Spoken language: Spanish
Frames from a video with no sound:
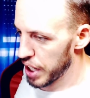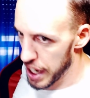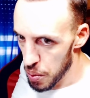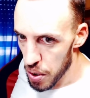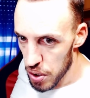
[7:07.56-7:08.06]

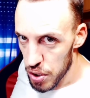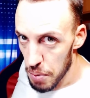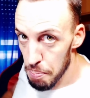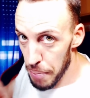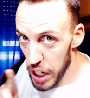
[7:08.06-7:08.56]
euros.
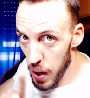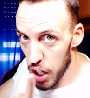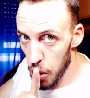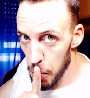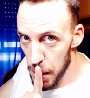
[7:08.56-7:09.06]
Pero
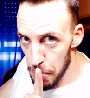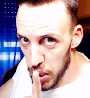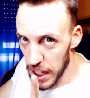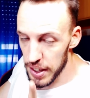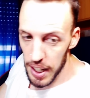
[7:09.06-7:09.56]
algo muy
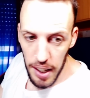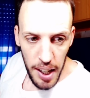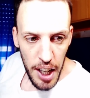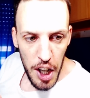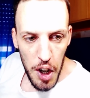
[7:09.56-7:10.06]
importante,
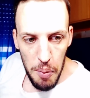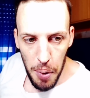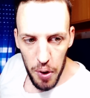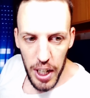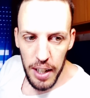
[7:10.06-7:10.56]

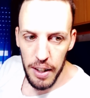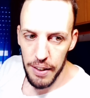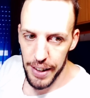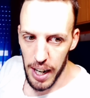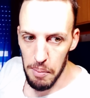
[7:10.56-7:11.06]
porque
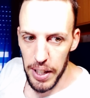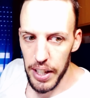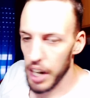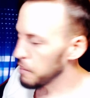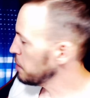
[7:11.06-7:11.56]
realmente
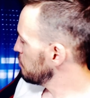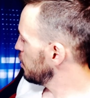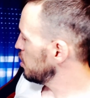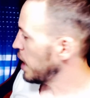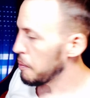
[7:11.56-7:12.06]
ahora
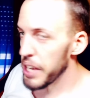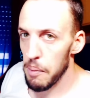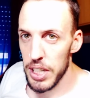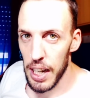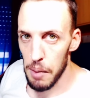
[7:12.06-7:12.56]
mismo a mí ya
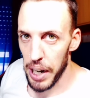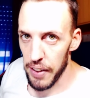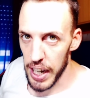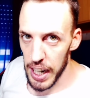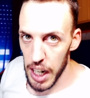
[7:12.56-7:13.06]
me sale para
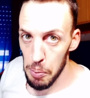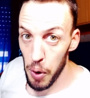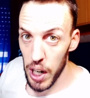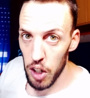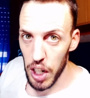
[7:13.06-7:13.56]
descargar
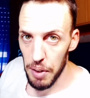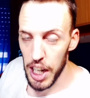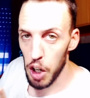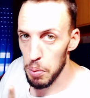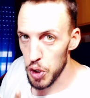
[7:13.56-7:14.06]
porque la otra vez
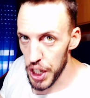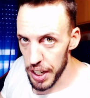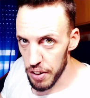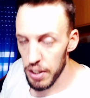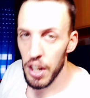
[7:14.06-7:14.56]
que lo
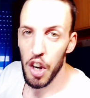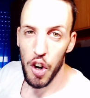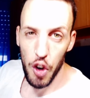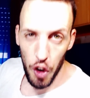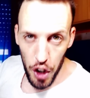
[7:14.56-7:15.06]
pusieron,
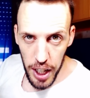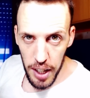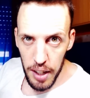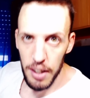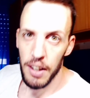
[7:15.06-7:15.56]

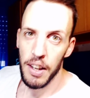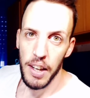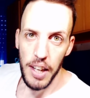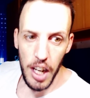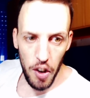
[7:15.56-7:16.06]
cogí
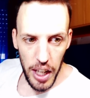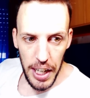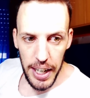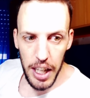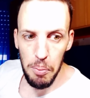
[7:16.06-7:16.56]
y lo
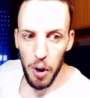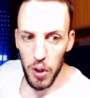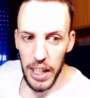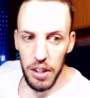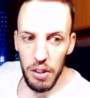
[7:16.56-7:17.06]
descargué y por lo
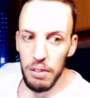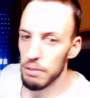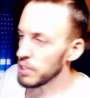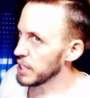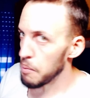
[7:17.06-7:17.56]
tanto
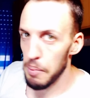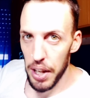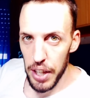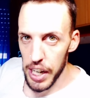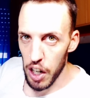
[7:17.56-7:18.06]
ya me
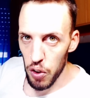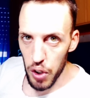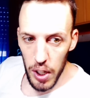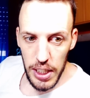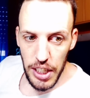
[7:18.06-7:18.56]
aparecería con
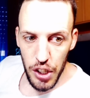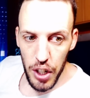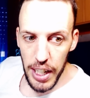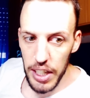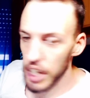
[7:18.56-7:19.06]
toda esta
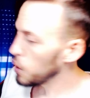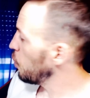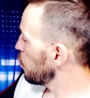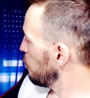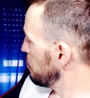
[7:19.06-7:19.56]
historia y es el
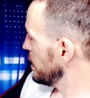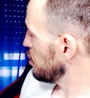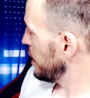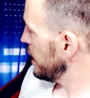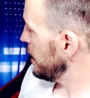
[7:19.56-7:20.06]
juego completo,
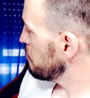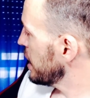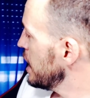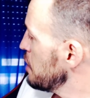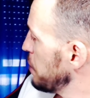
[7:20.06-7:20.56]
¿vale?
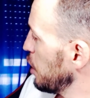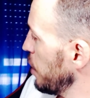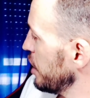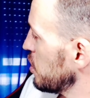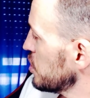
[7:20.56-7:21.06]
Pero
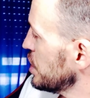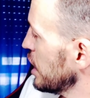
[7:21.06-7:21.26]
bueno, si